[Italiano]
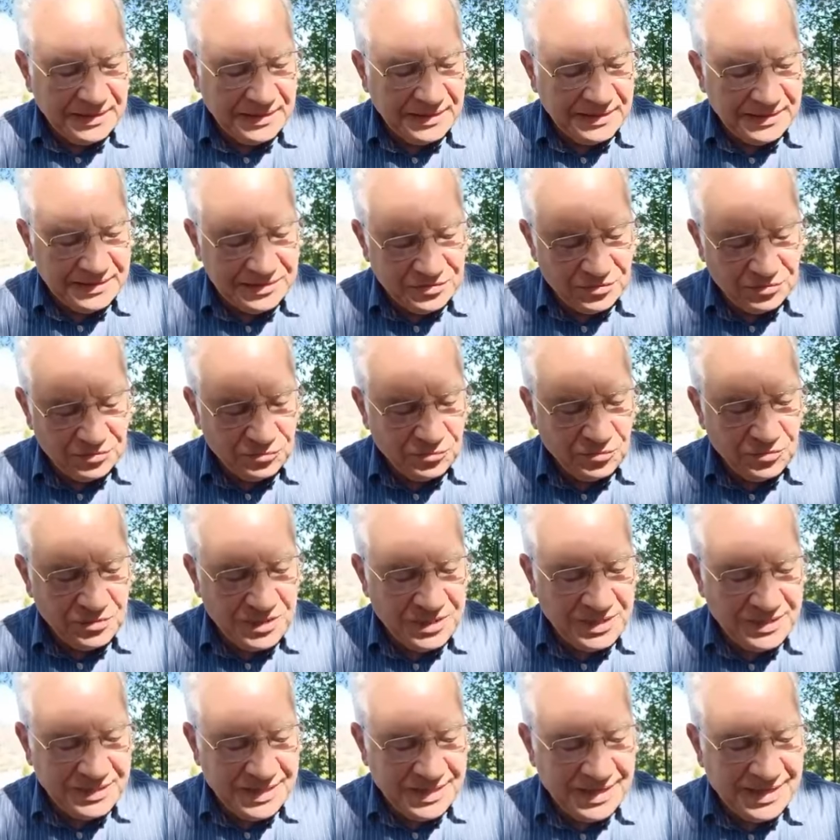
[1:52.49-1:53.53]
e
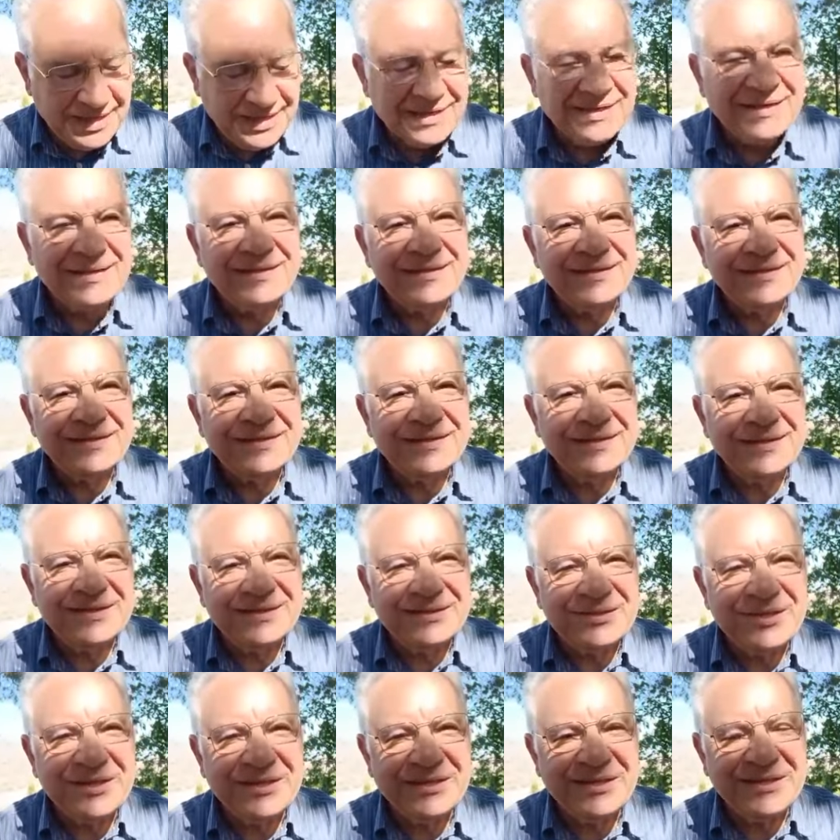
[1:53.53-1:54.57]
sottolinea
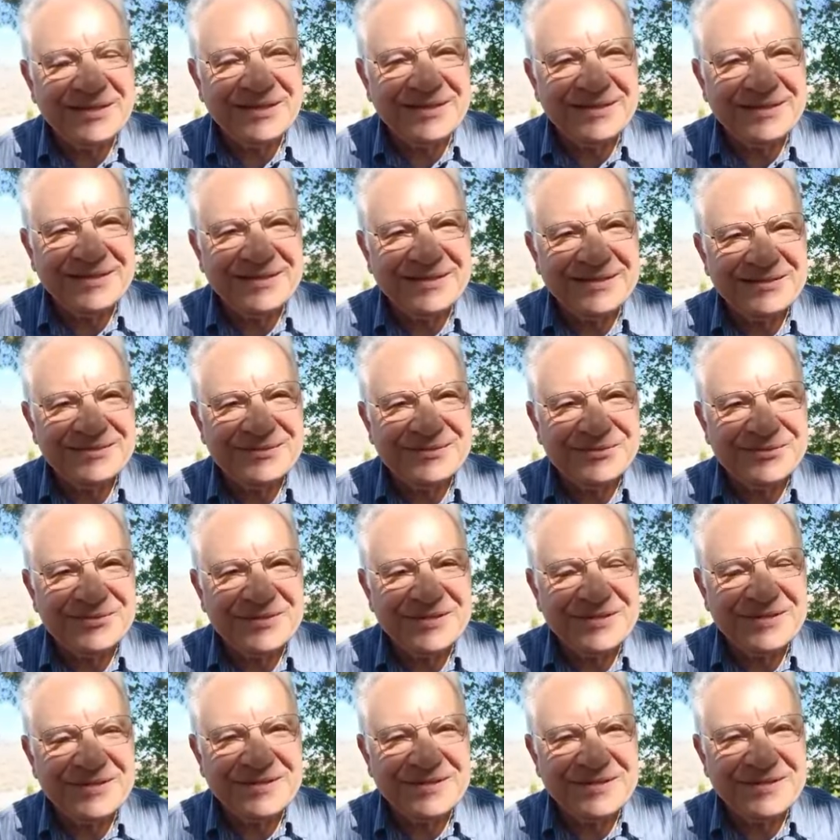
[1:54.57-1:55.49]
eh, eh,